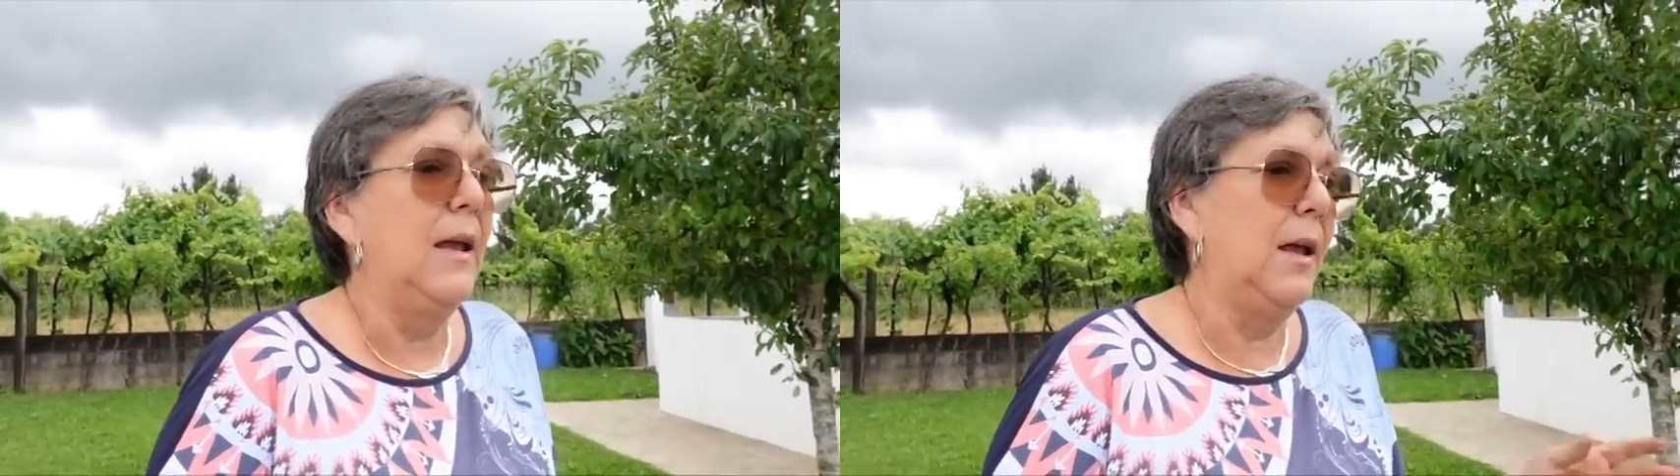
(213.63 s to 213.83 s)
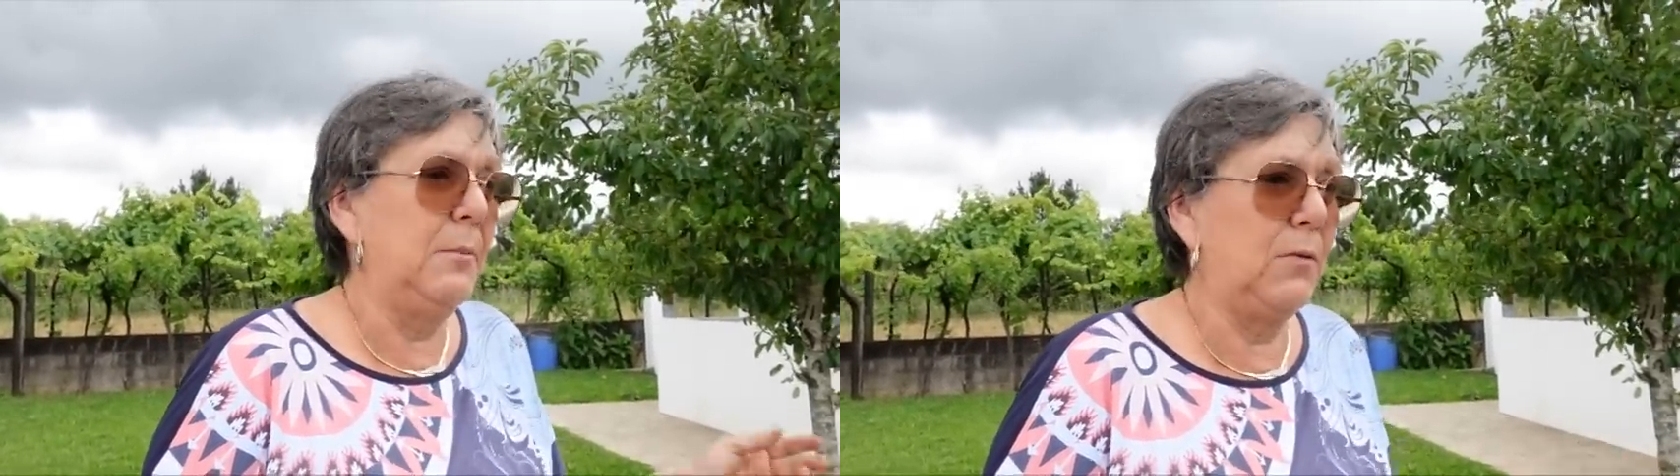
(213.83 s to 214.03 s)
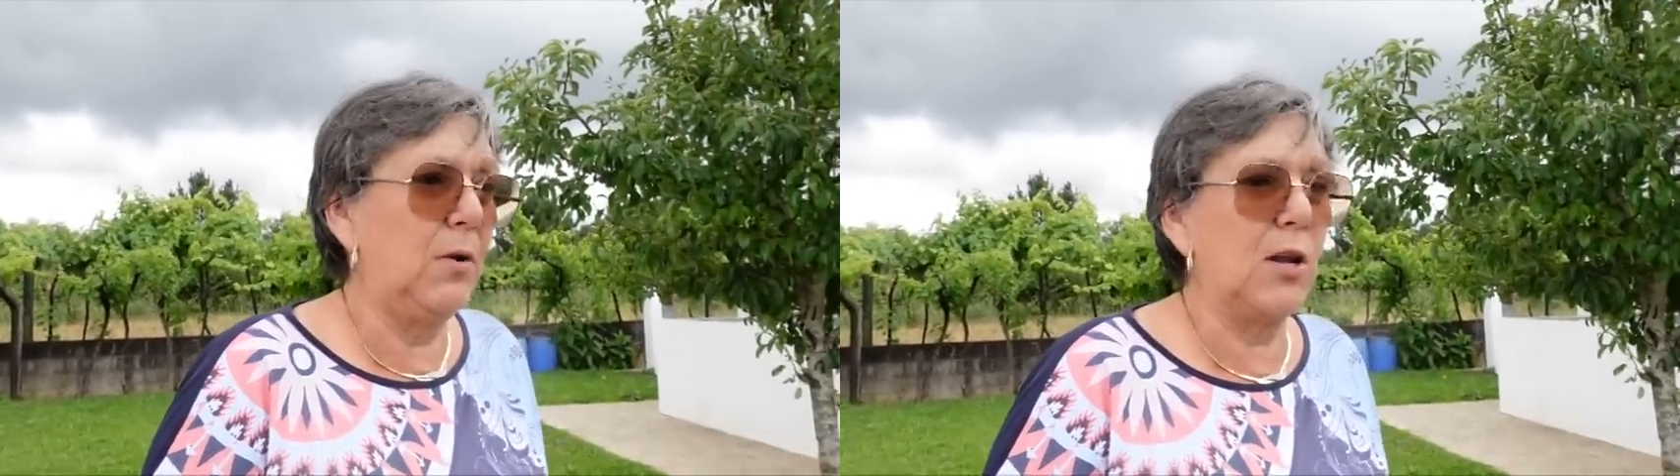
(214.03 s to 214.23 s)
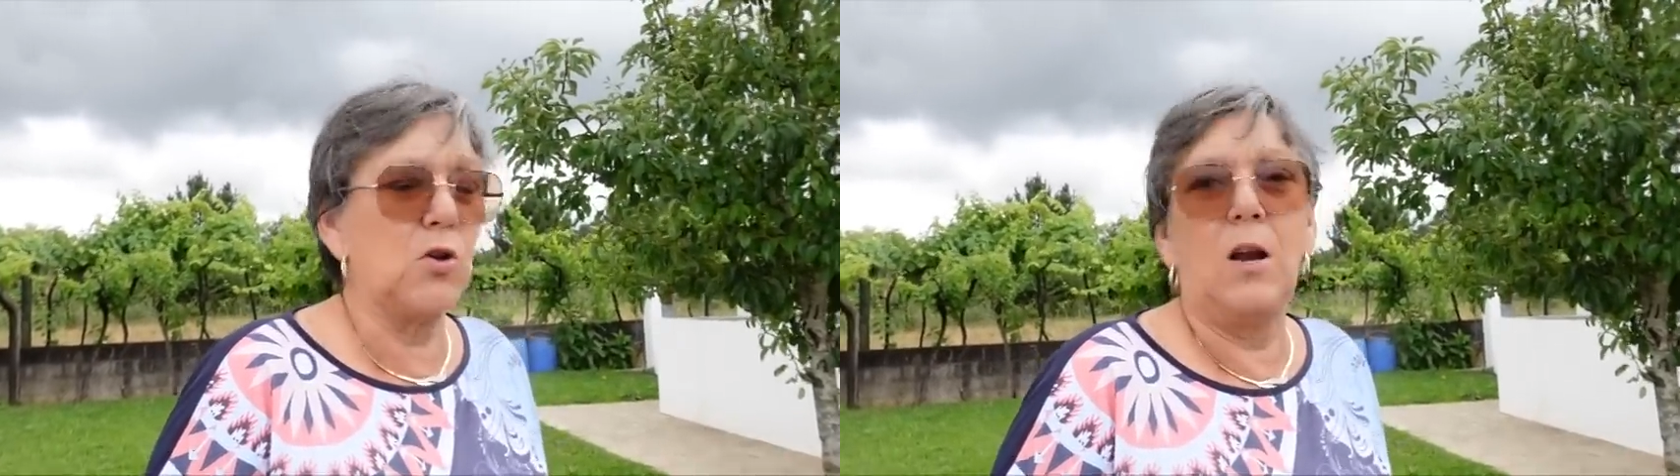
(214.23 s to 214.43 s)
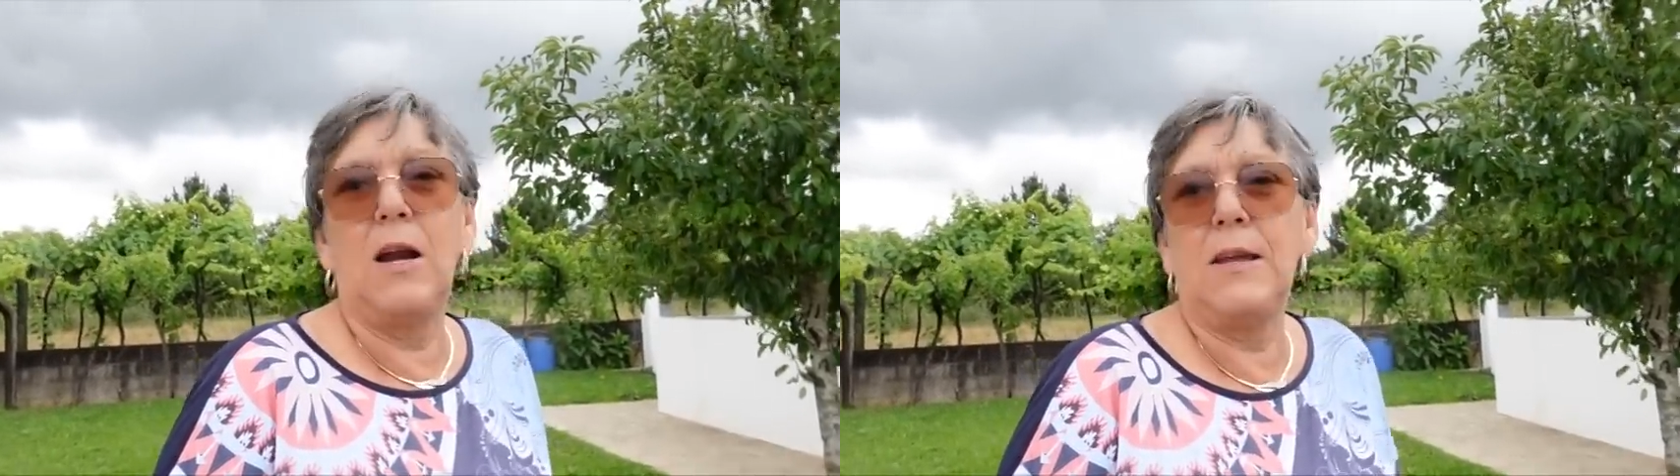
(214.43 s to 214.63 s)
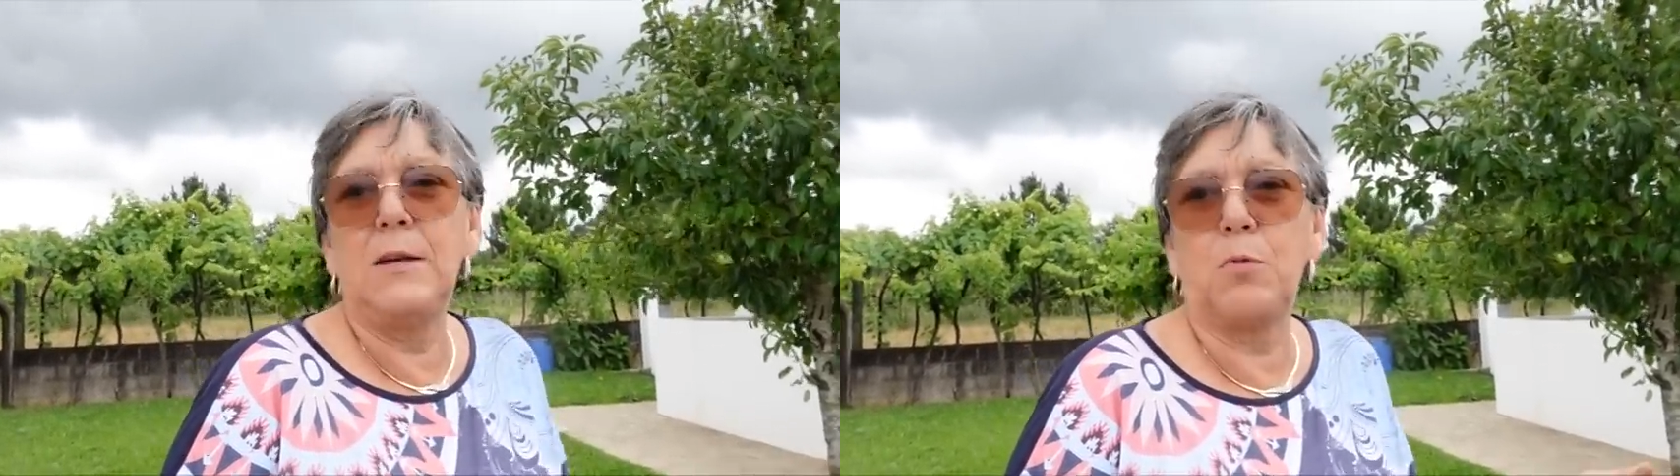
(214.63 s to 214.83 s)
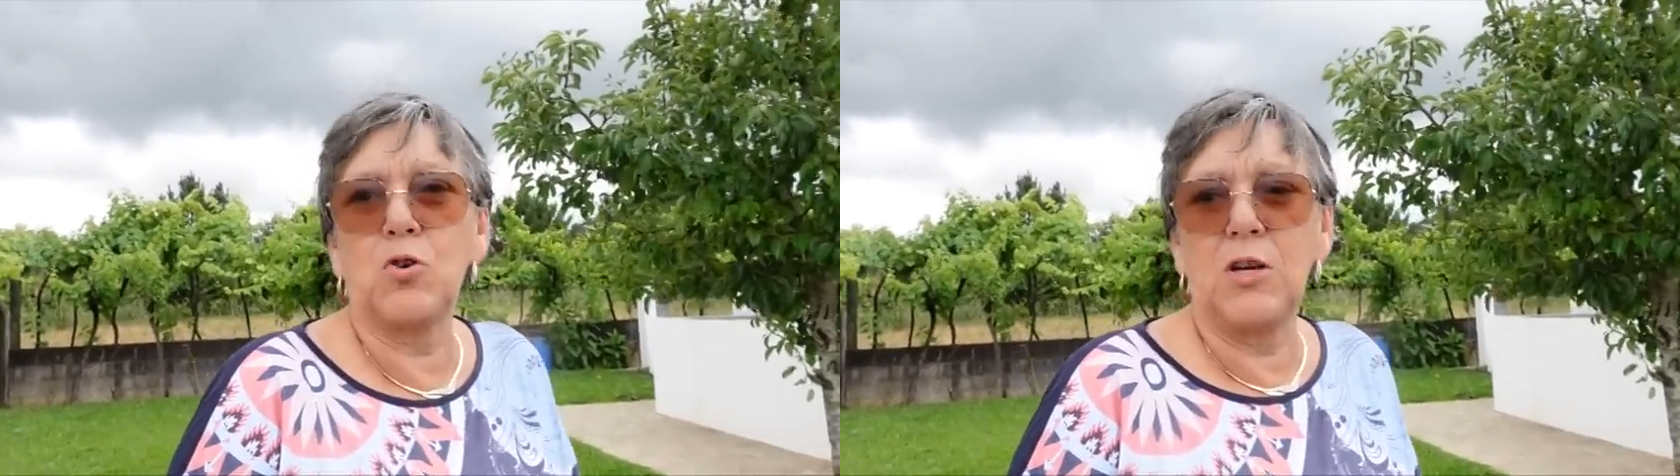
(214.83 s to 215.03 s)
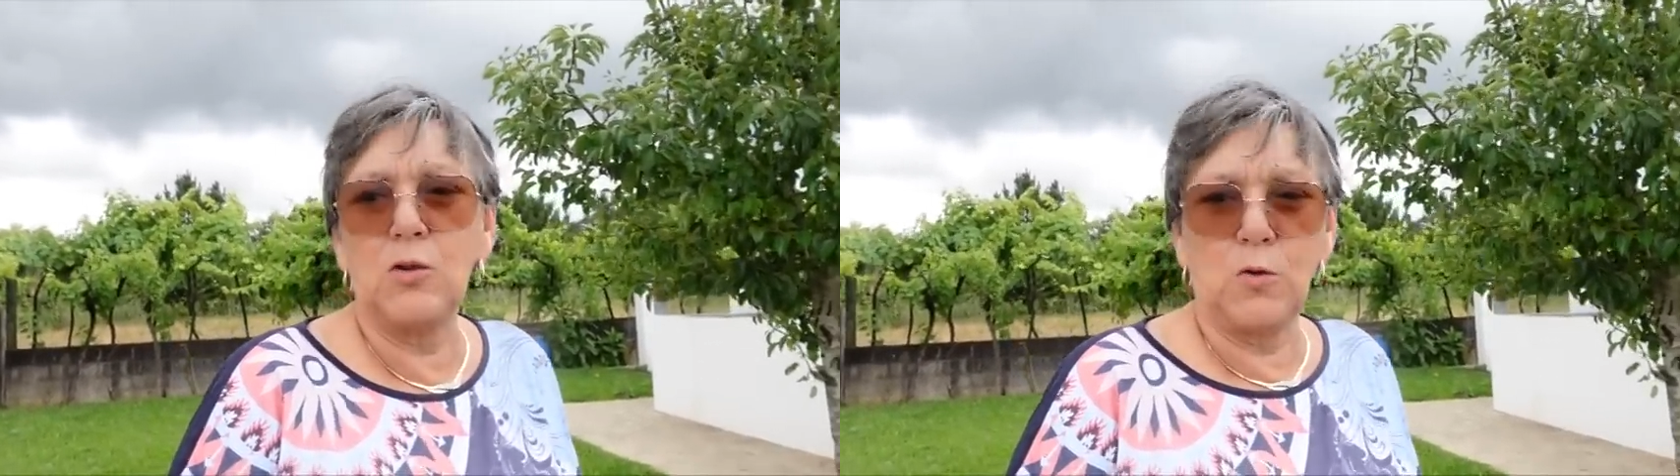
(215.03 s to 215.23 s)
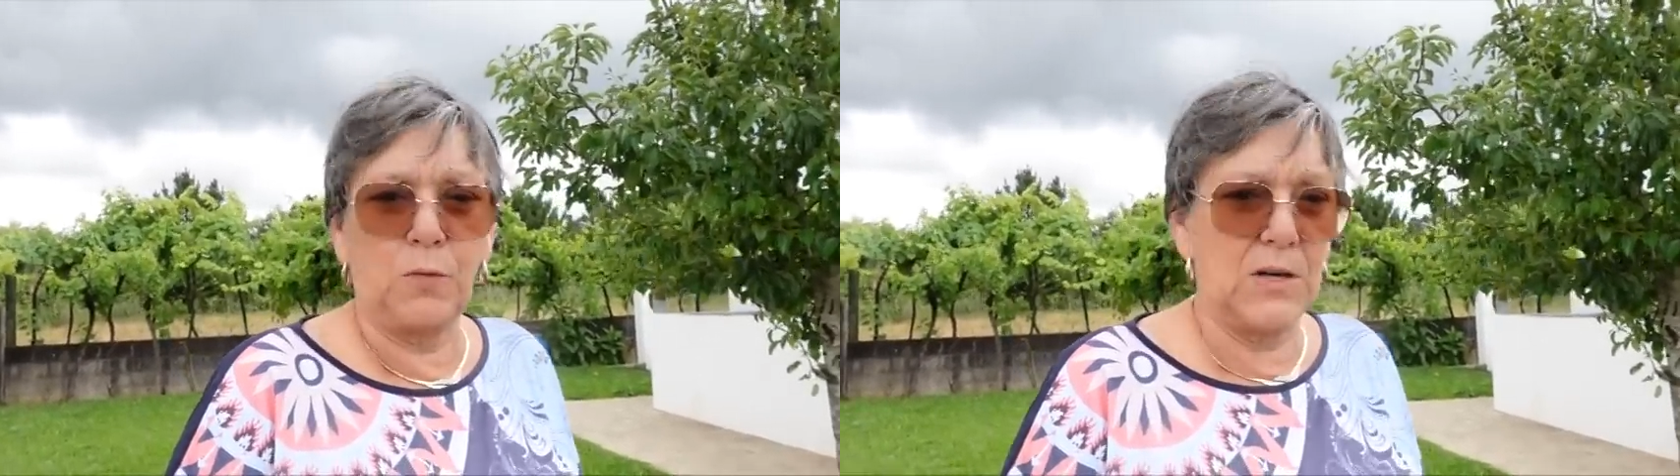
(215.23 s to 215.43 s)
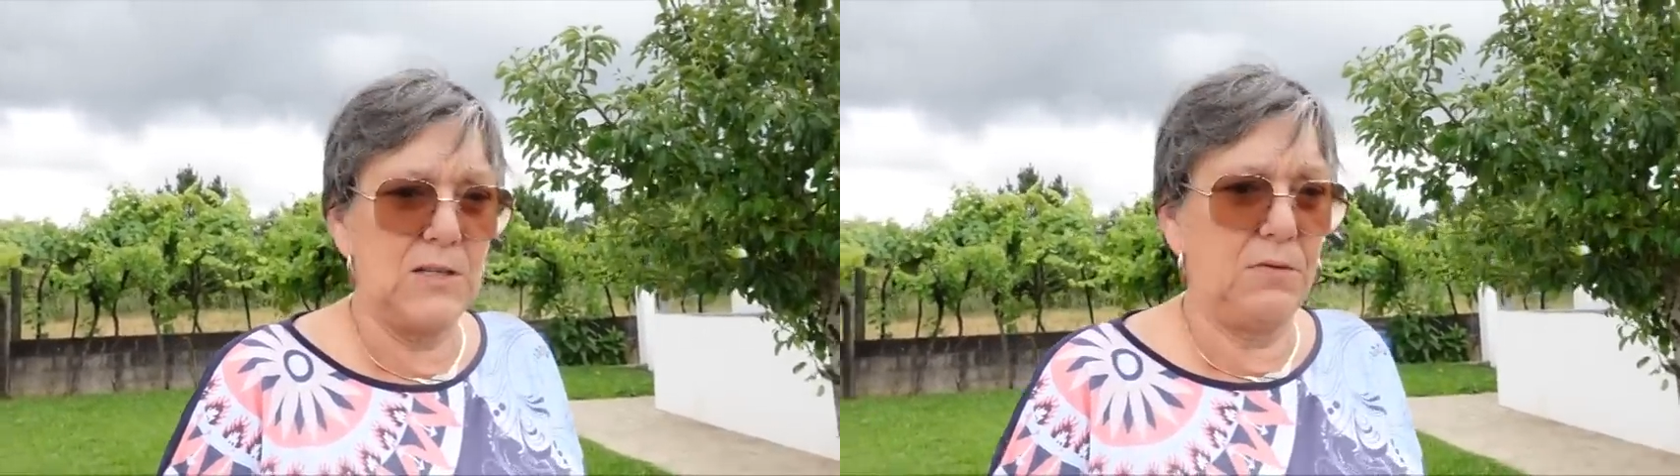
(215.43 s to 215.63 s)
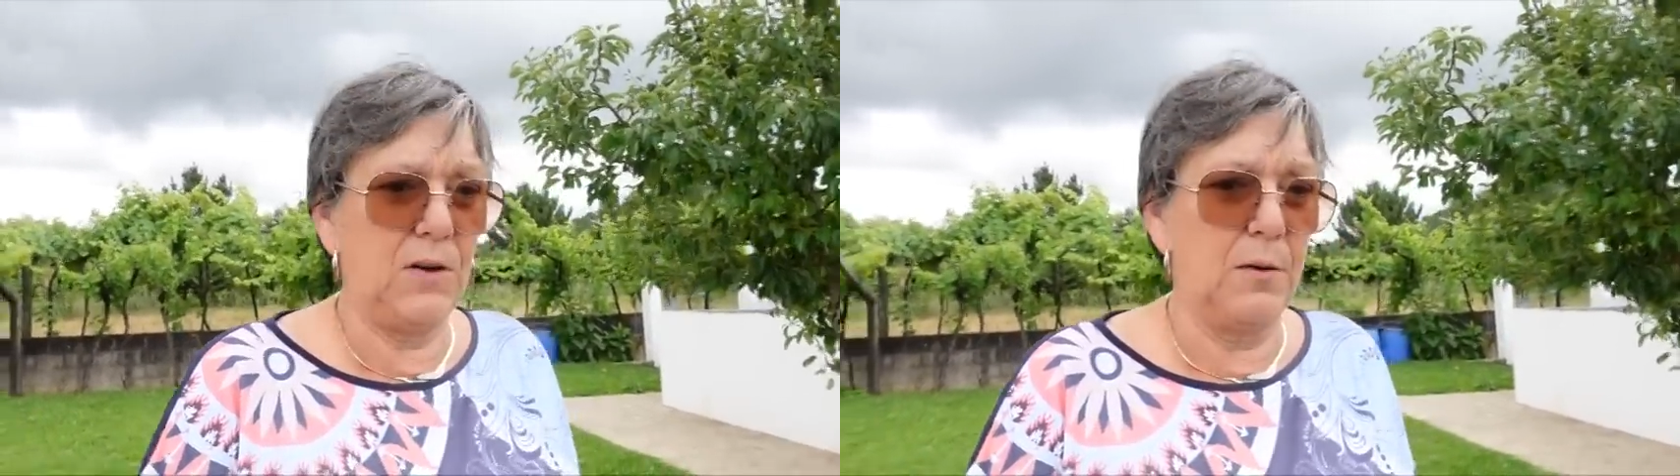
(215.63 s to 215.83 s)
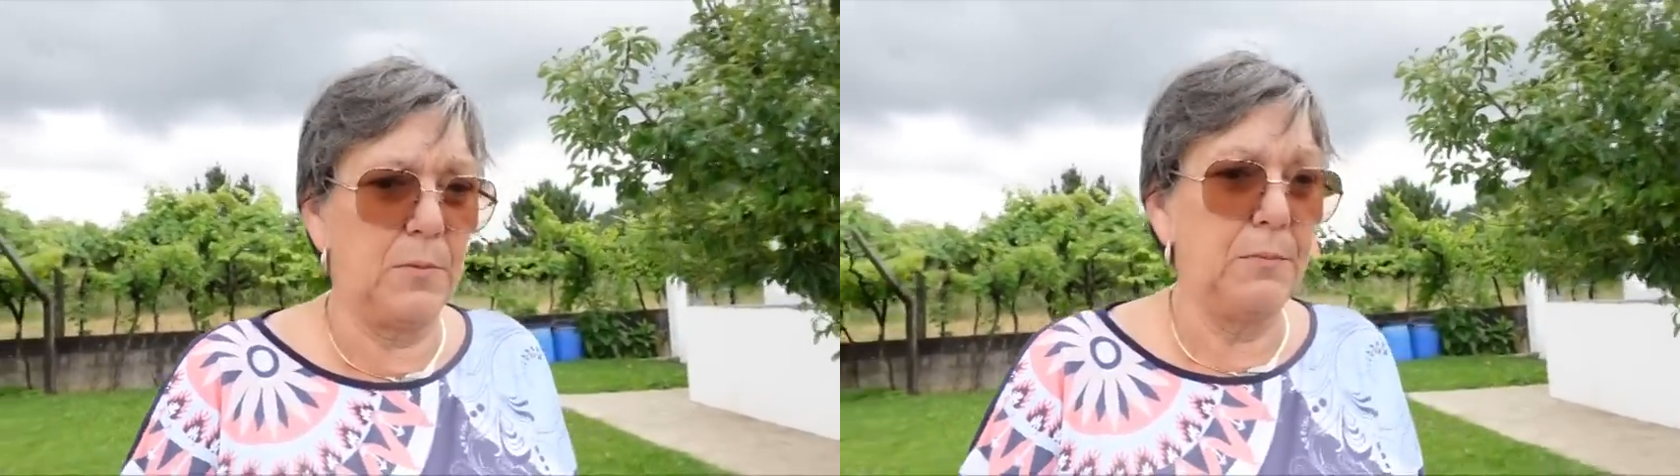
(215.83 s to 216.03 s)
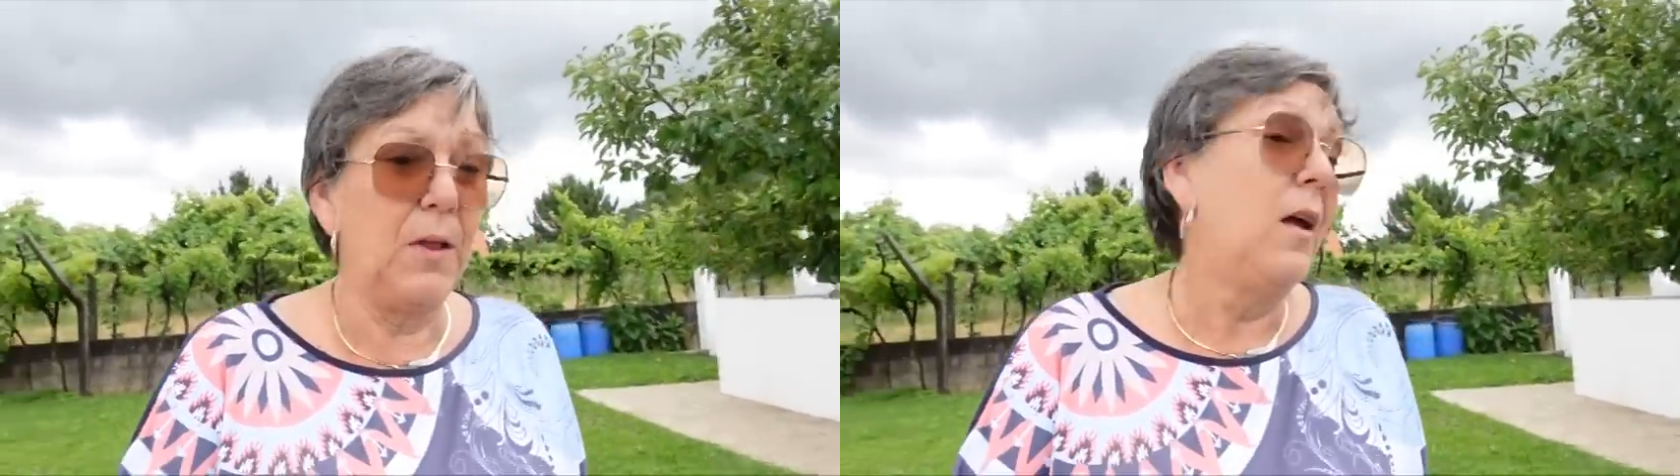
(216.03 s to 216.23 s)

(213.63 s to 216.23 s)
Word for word: eh ben voilà, l'année prochaine je ferai différemment.